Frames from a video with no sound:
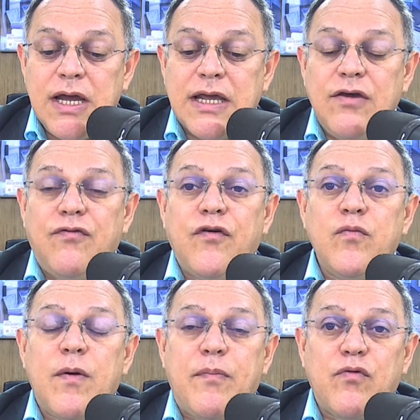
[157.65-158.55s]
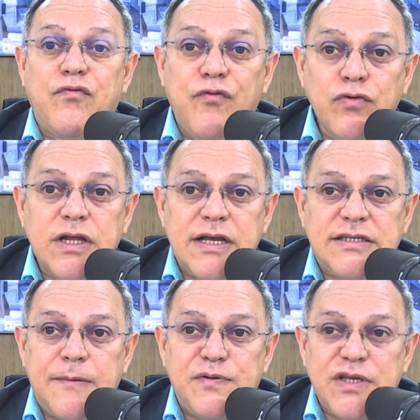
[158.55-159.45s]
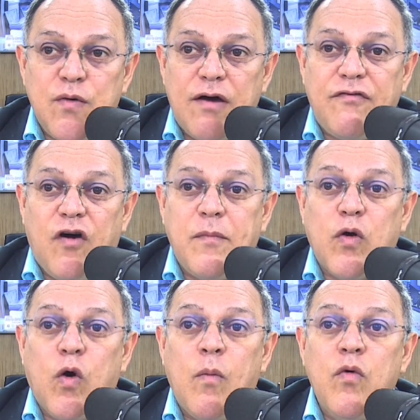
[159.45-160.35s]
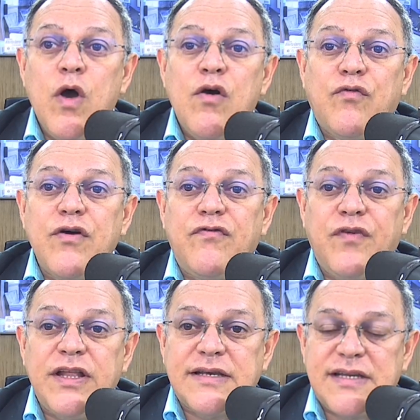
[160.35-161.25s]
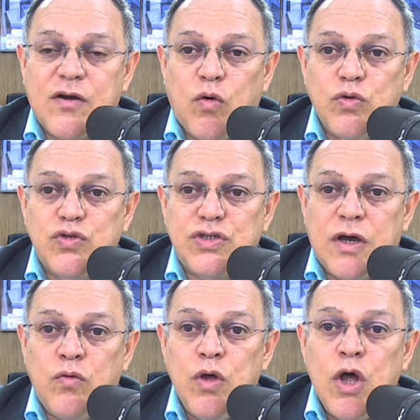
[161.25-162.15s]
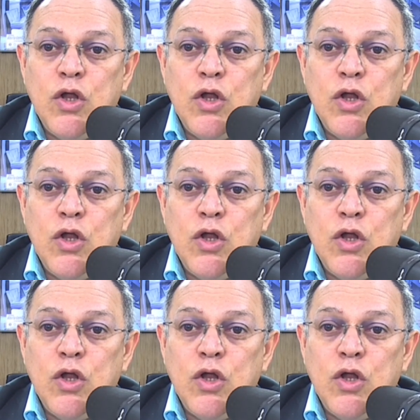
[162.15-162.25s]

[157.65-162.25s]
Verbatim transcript: que foi uma profunda decepção a forma como foi feita essa condução